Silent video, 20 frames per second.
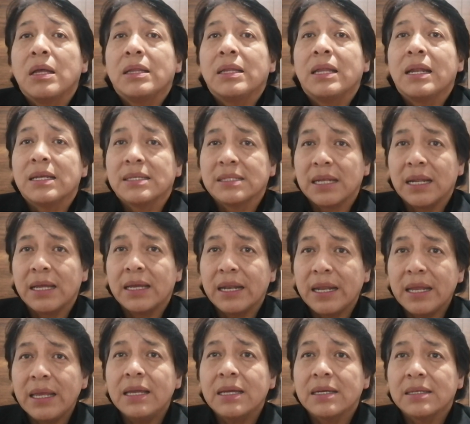de las
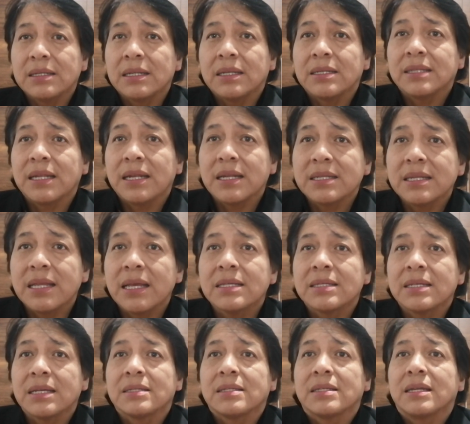alegrías, las
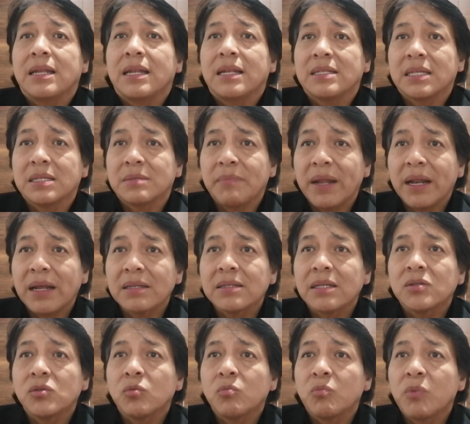tristezas y las
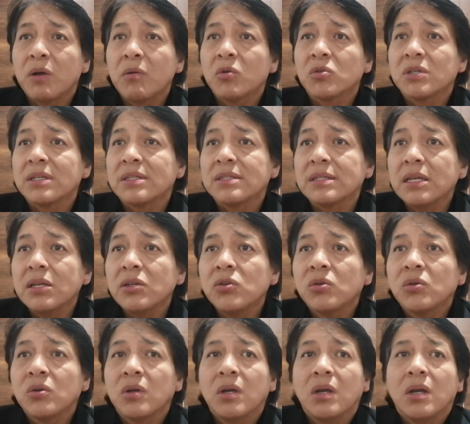esperanzas de un pueblo
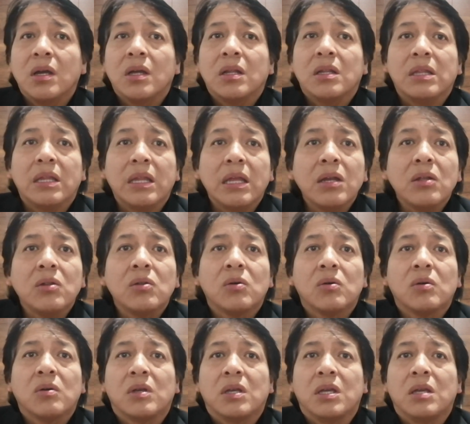sencillo,
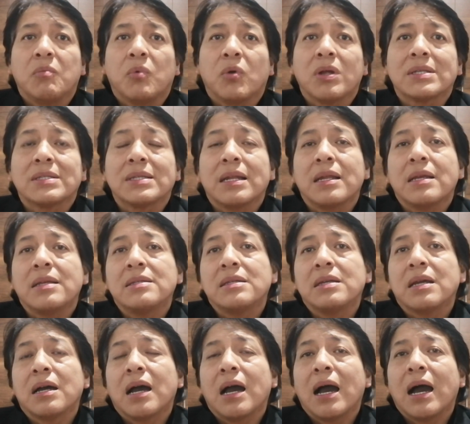digno y por
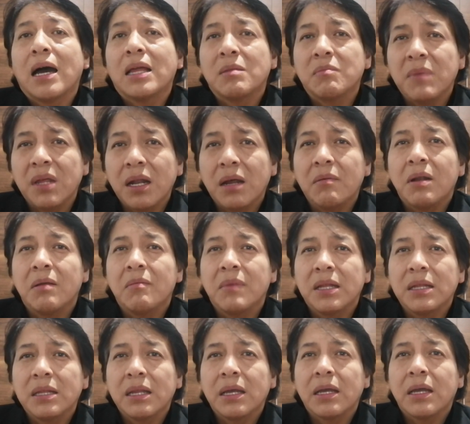excelencia
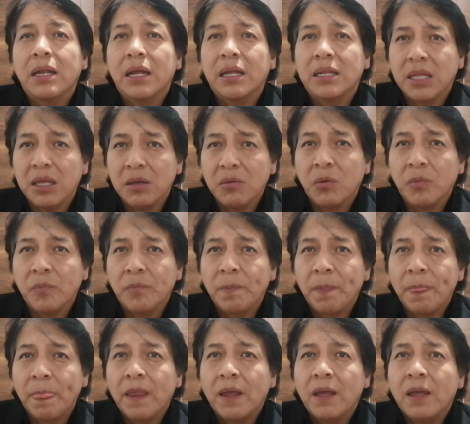admirablemente creativo,
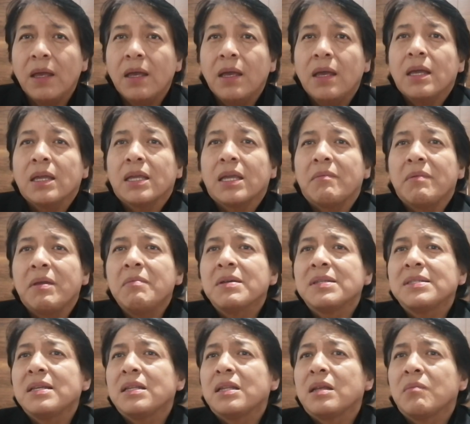que vive
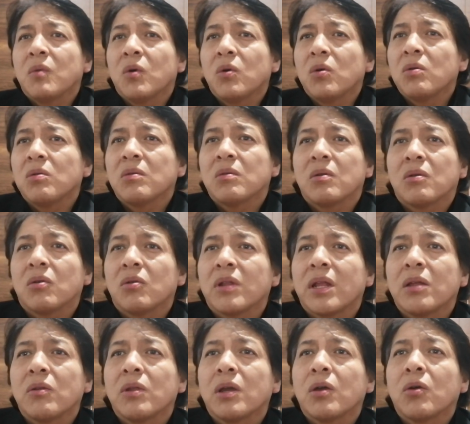sin temor
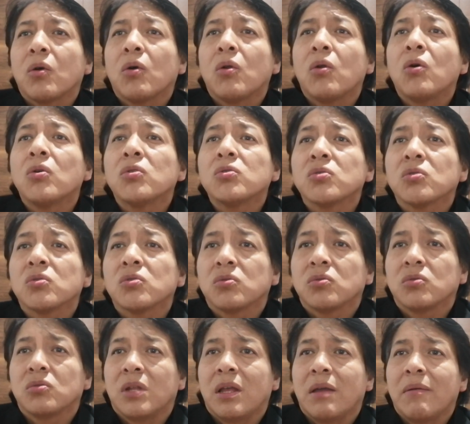rodeado de colosos
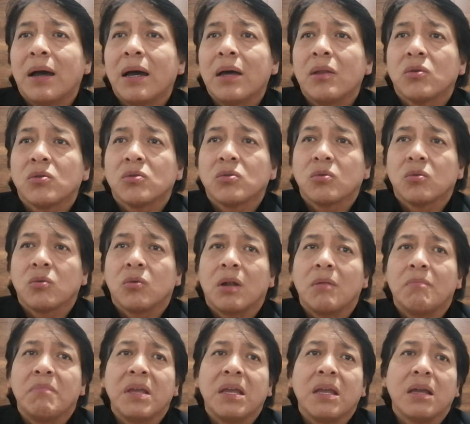nevados o al
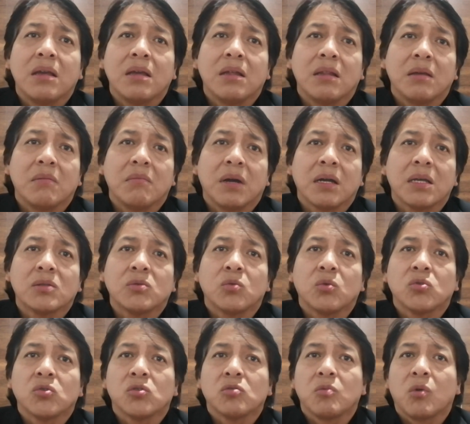pie de
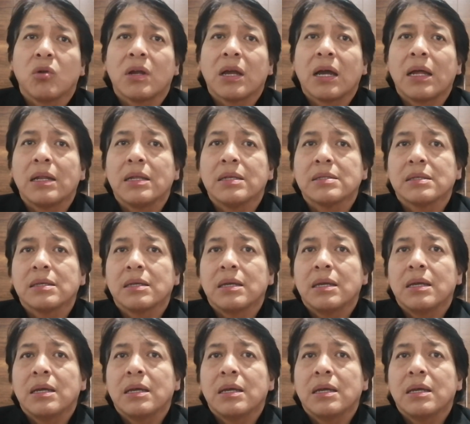majestuosos volcanes.